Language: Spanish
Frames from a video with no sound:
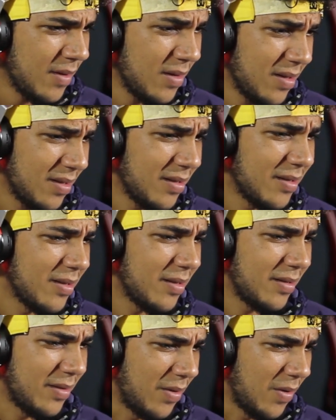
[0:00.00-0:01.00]
Yo lo
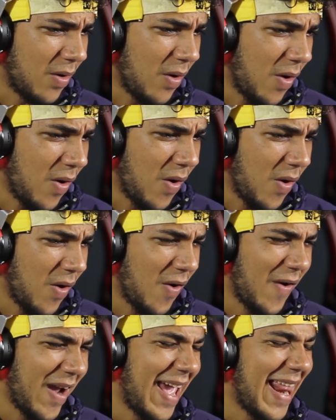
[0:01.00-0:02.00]
que
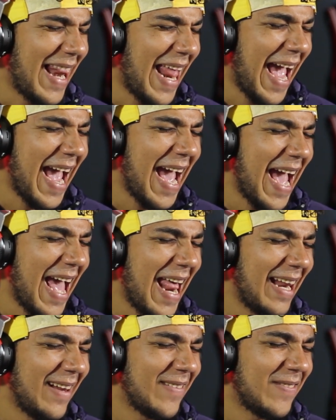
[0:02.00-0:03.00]
Oh, el
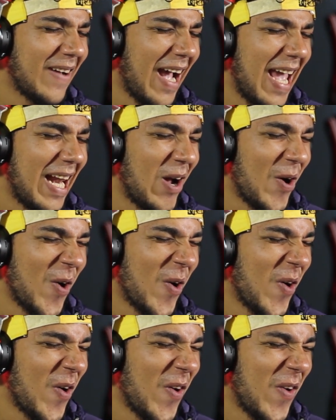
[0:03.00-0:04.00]
alfa, el
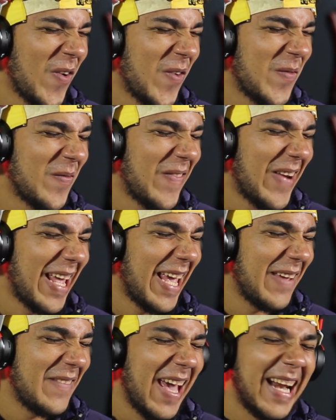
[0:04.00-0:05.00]

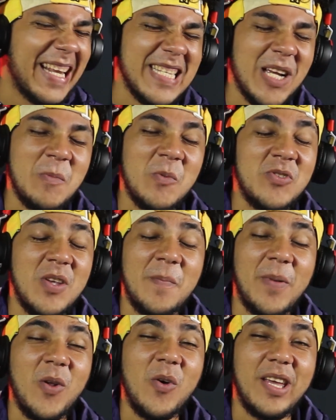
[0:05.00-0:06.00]
hombre. Me da risa como
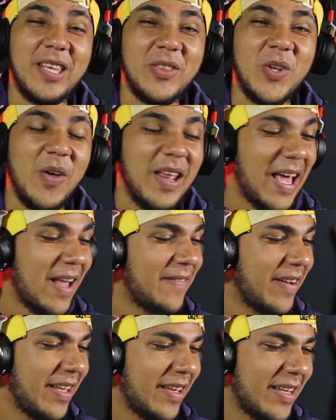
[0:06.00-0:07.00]
siempre los intros del alfa.